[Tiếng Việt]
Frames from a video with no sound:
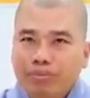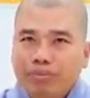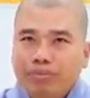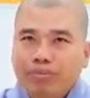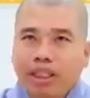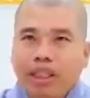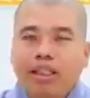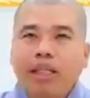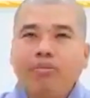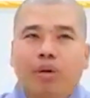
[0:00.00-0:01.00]
Đừng có nên
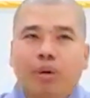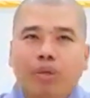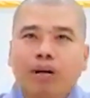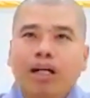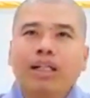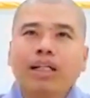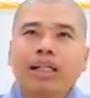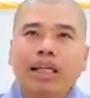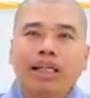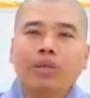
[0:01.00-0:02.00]
buồn bất cứ cái
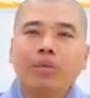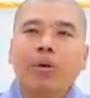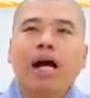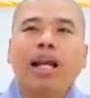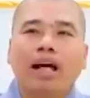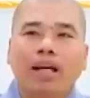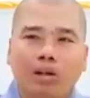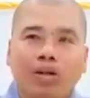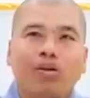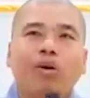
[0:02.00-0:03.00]
gì qua lời nói
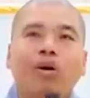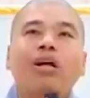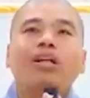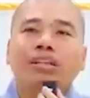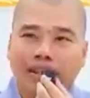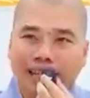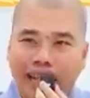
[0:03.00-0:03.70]
của người khác.